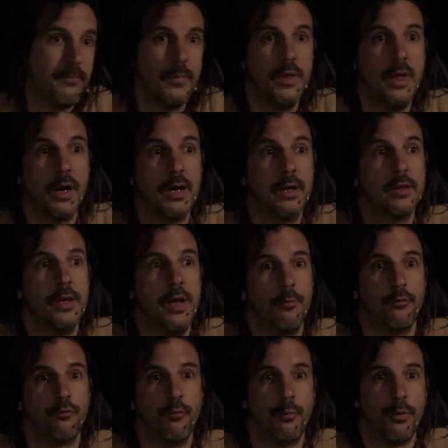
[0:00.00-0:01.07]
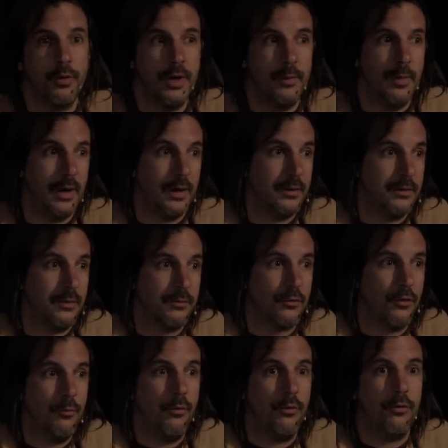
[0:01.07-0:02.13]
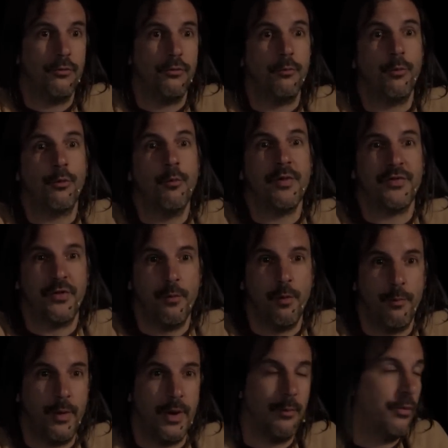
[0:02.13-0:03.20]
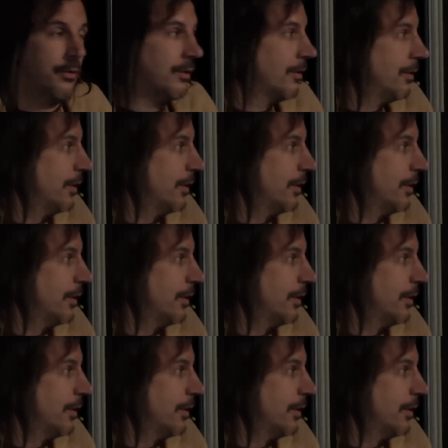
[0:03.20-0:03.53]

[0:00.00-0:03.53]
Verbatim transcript: Y acá teníamos un problema. ¿Cómo, cómo hacíamos para ponerlos